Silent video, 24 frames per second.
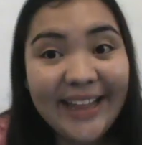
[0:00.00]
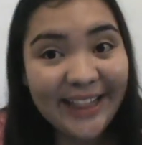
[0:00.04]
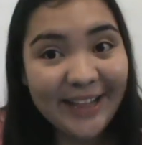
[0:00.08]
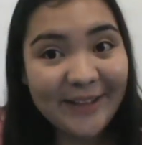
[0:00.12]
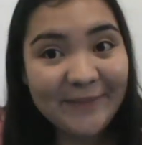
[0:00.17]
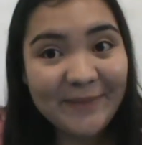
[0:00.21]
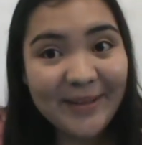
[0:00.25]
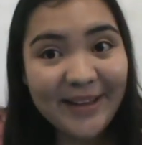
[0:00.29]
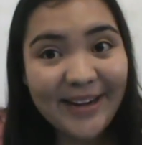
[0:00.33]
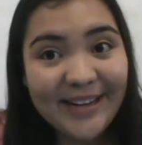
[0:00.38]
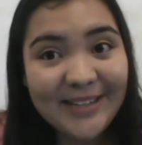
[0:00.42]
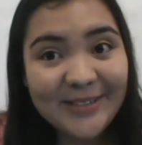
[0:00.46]

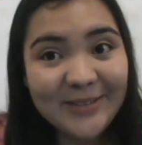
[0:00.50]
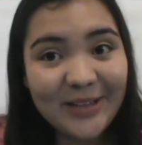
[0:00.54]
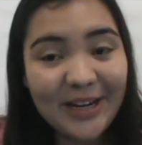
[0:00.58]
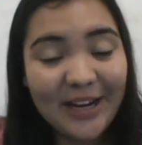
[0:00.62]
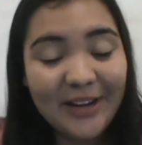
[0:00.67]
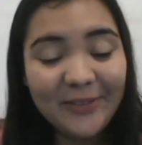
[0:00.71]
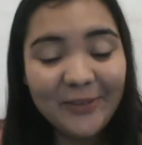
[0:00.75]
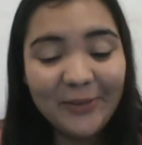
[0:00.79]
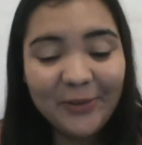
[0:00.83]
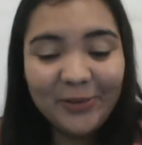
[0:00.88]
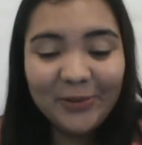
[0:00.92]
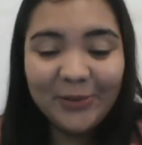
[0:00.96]
también es
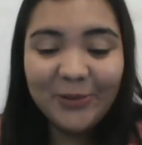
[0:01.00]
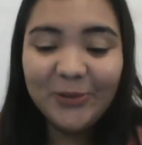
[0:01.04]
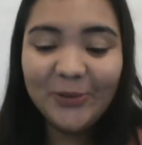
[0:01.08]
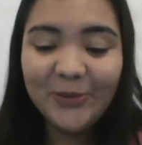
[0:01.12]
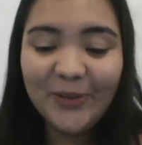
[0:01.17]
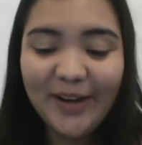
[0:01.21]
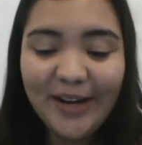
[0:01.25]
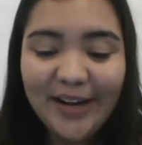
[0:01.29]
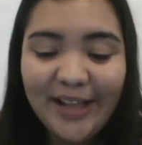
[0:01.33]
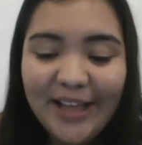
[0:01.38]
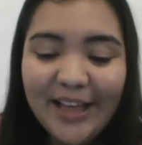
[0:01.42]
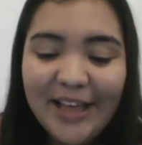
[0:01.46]
una
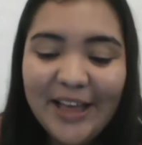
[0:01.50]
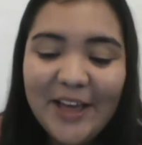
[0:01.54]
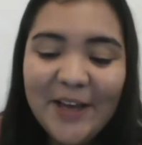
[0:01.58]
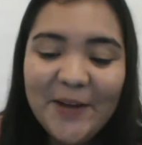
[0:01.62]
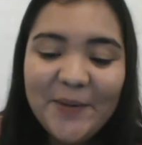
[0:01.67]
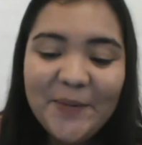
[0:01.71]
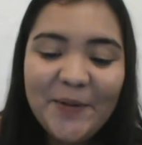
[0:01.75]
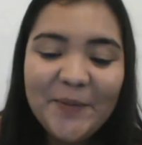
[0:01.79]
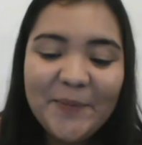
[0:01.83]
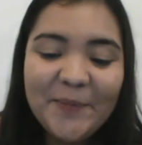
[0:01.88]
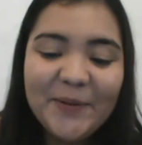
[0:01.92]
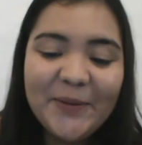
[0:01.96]
booktuber,
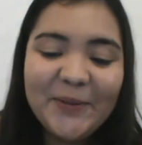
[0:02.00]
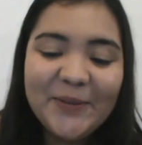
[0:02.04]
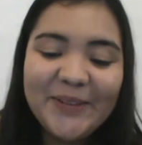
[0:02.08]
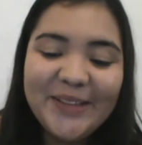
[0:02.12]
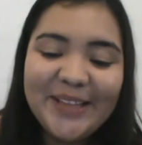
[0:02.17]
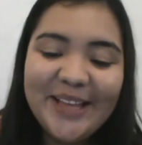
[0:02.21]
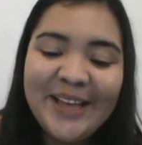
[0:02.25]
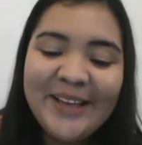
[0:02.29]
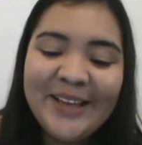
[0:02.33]
me pregunta